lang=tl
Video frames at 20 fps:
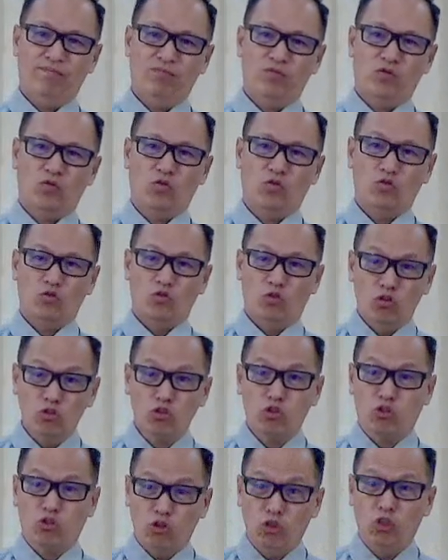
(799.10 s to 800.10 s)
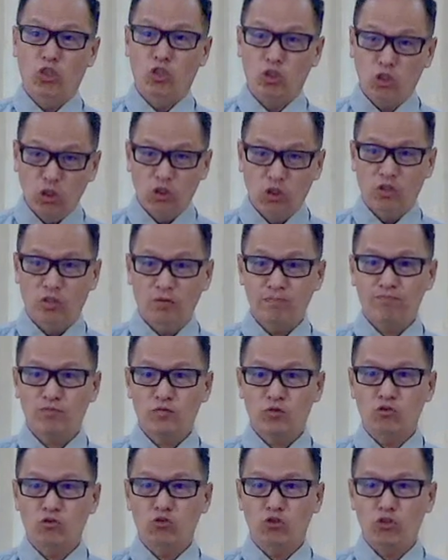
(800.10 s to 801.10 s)
Kung gusto ninyo,
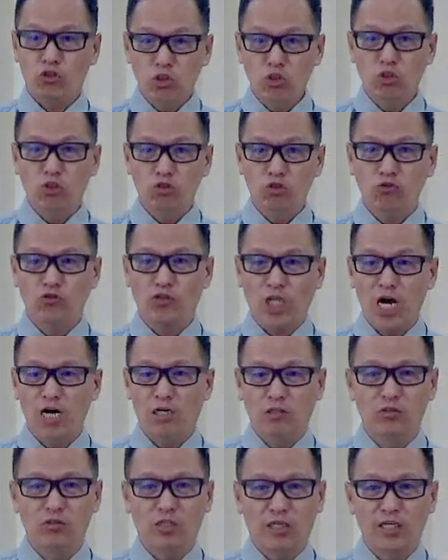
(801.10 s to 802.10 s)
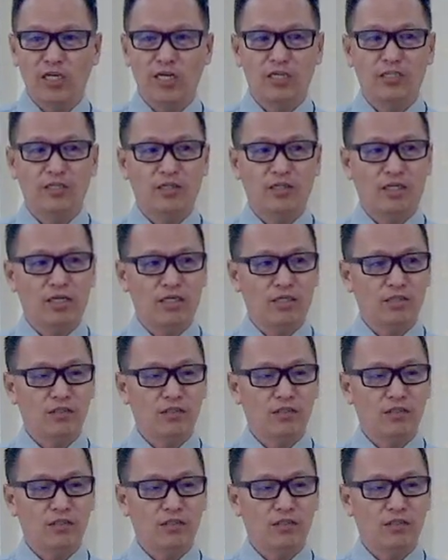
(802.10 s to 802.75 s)
kung sino yung tao na yan na